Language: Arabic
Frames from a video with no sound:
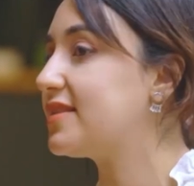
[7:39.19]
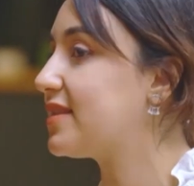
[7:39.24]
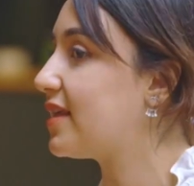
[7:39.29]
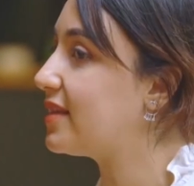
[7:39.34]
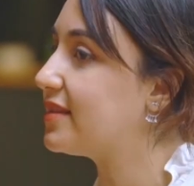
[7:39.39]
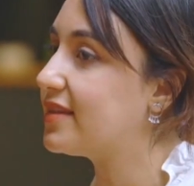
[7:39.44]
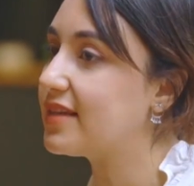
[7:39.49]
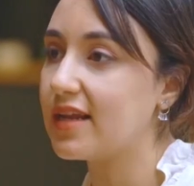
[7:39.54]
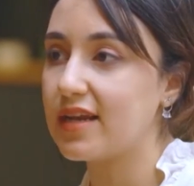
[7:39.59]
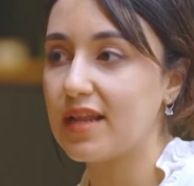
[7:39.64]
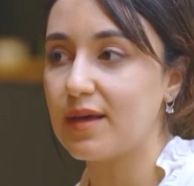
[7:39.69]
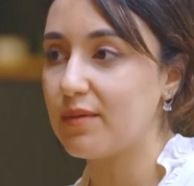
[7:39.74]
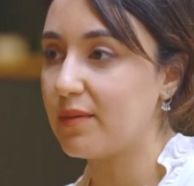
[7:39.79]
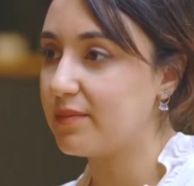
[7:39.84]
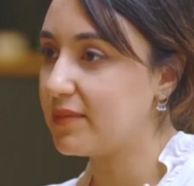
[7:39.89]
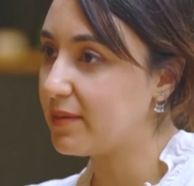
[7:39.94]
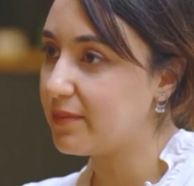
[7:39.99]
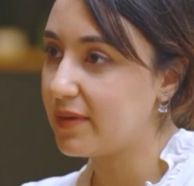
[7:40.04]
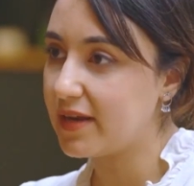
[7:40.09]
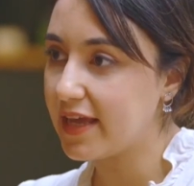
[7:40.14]
لسه عندنا لا
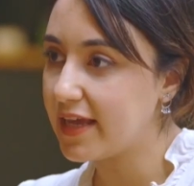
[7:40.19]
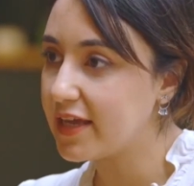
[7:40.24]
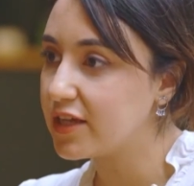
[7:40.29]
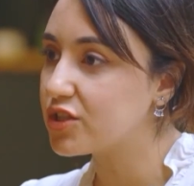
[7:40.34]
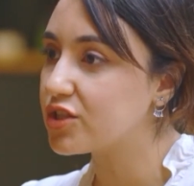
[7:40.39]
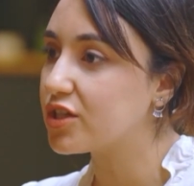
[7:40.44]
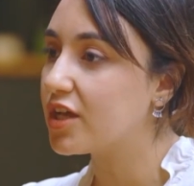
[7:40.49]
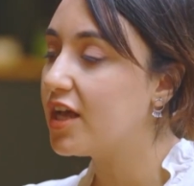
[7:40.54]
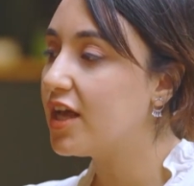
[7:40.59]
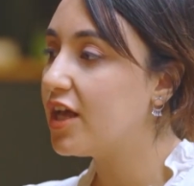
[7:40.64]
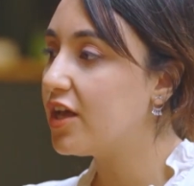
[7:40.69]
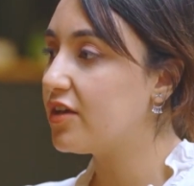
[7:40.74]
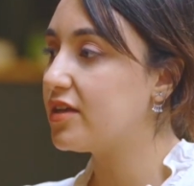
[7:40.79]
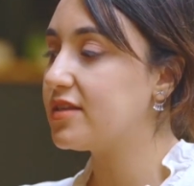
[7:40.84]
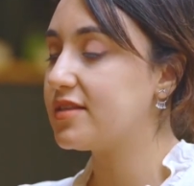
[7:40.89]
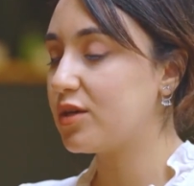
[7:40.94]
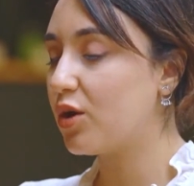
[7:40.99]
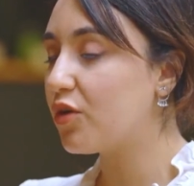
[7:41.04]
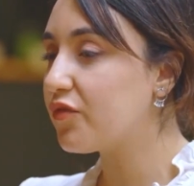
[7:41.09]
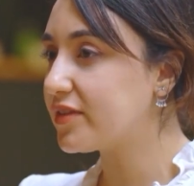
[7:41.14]
ما بنقبلهاش
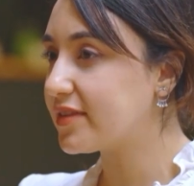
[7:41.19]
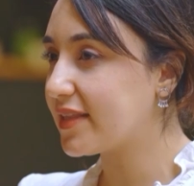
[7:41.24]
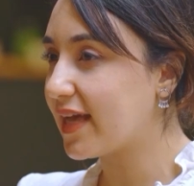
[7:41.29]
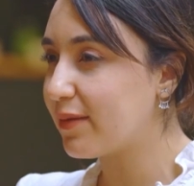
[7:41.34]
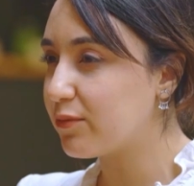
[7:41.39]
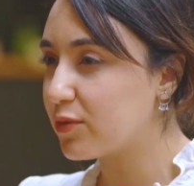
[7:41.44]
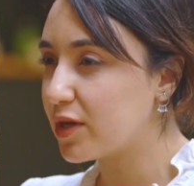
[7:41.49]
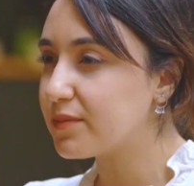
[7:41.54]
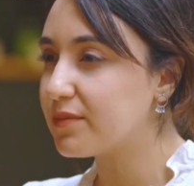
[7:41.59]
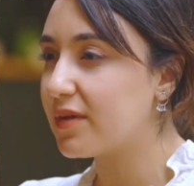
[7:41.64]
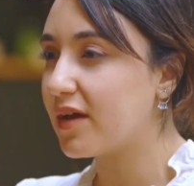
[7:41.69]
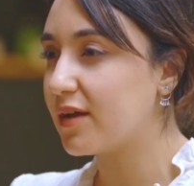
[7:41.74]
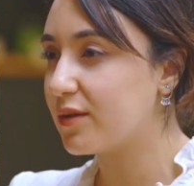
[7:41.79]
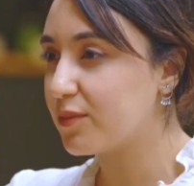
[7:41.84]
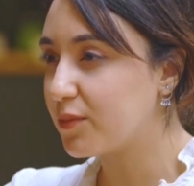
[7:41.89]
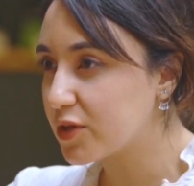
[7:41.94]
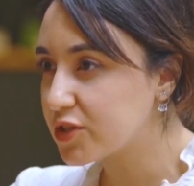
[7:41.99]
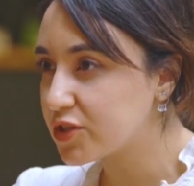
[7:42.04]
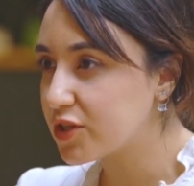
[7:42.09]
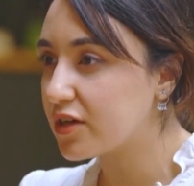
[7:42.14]
سواء في التعاملات مع
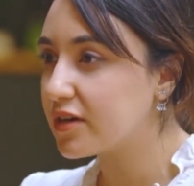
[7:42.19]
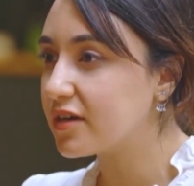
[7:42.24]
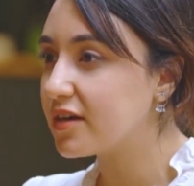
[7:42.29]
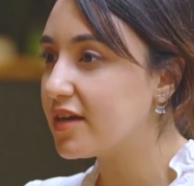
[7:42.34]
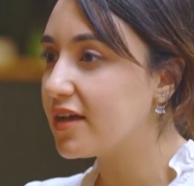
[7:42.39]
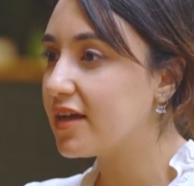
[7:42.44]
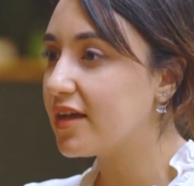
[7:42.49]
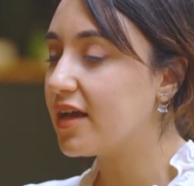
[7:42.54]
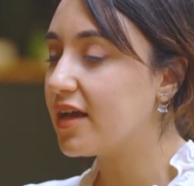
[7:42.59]
البشر